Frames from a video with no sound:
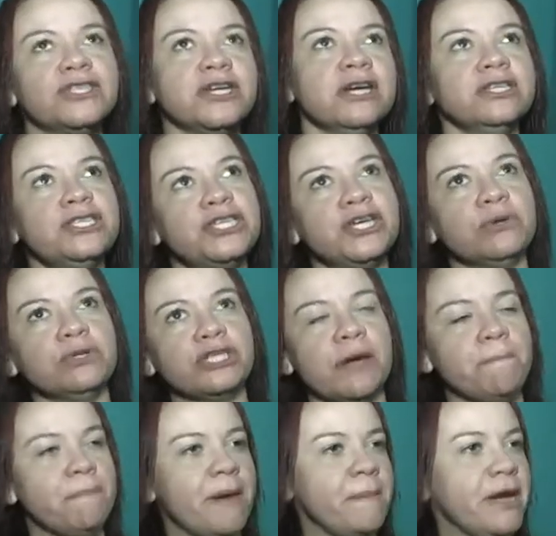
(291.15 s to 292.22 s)
de antigo, de
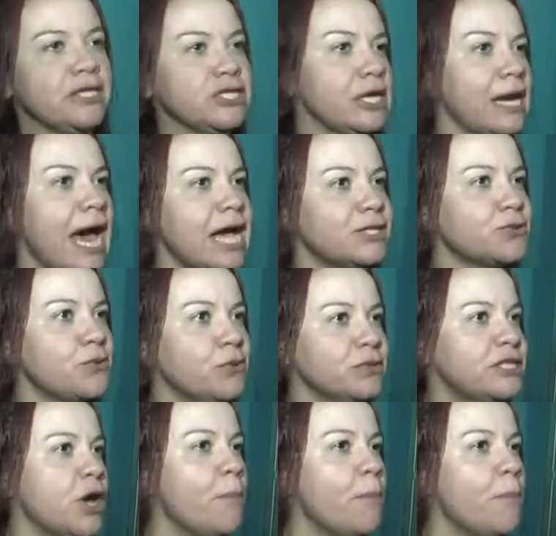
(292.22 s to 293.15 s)
MPB, de clássico,